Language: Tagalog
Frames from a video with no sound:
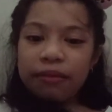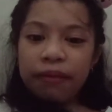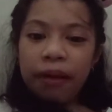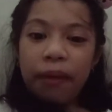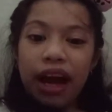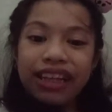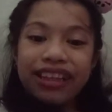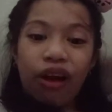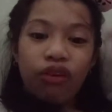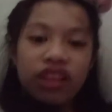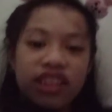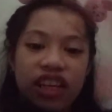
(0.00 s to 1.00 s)

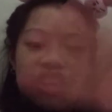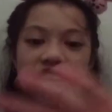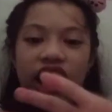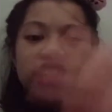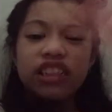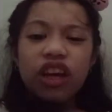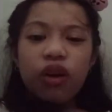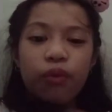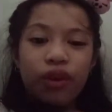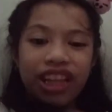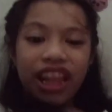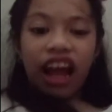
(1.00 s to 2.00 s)
Papakita ko na sa iyo guys.
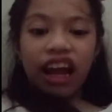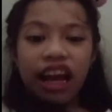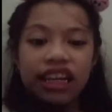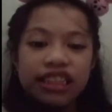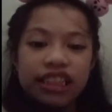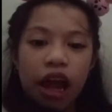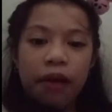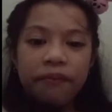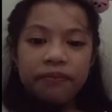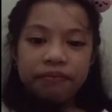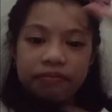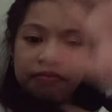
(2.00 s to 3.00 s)
Wait lang guys ha. Ah.
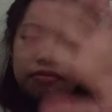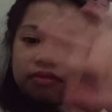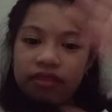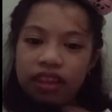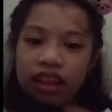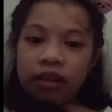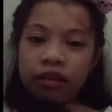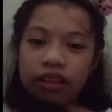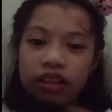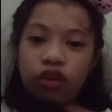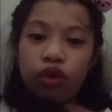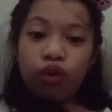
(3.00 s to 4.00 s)

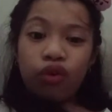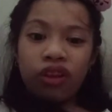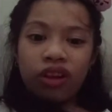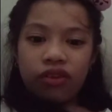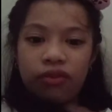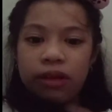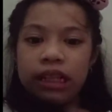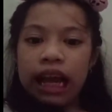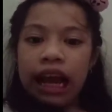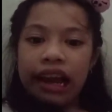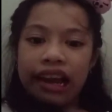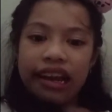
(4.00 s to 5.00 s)
Kukunin ko
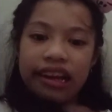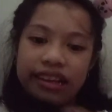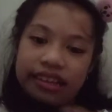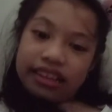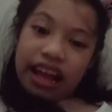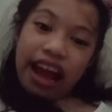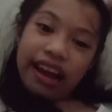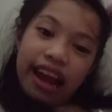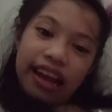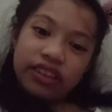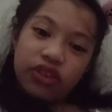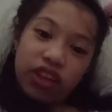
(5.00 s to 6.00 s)
lang. Hi
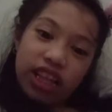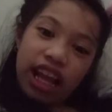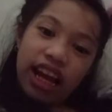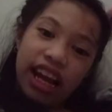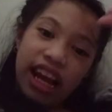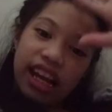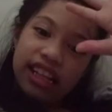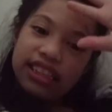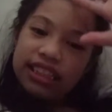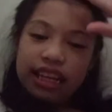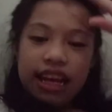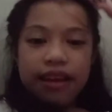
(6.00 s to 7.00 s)
guys, wait lang
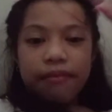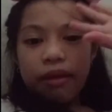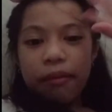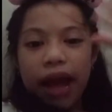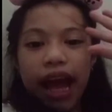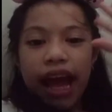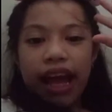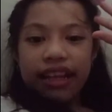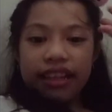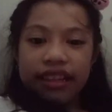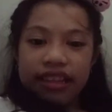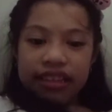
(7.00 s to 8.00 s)
guys. Bye!
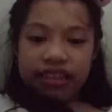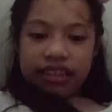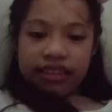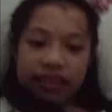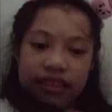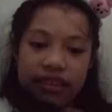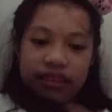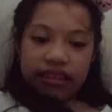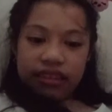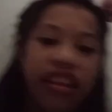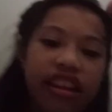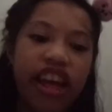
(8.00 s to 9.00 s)

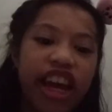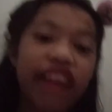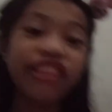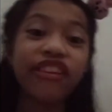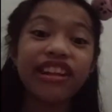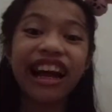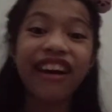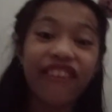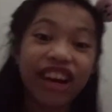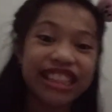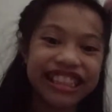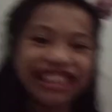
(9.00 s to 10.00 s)
Ito na
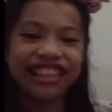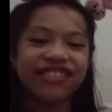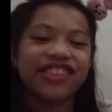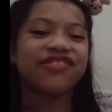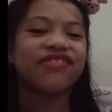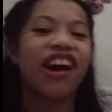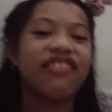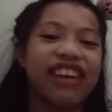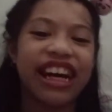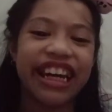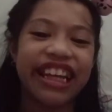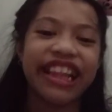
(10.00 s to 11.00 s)
Crazy Seals.
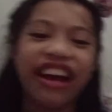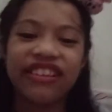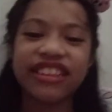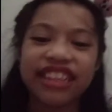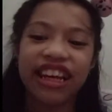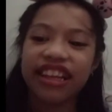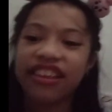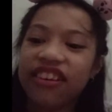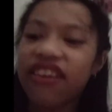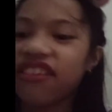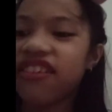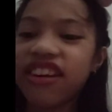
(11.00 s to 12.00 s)
Papakita ko sa
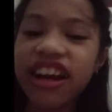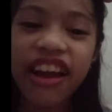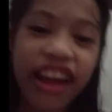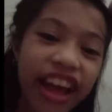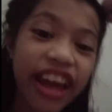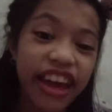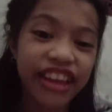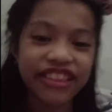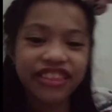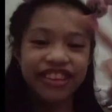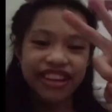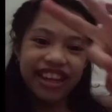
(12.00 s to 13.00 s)
inyo.
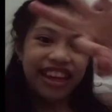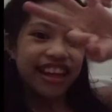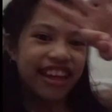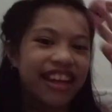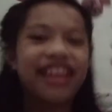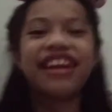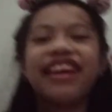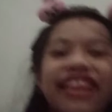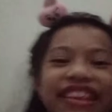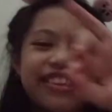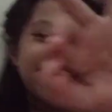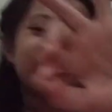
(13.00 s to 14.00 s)
And 3,
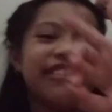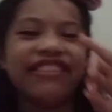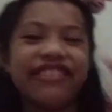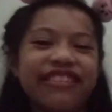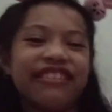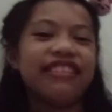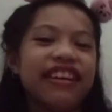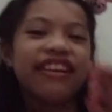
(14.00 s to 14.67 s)
2,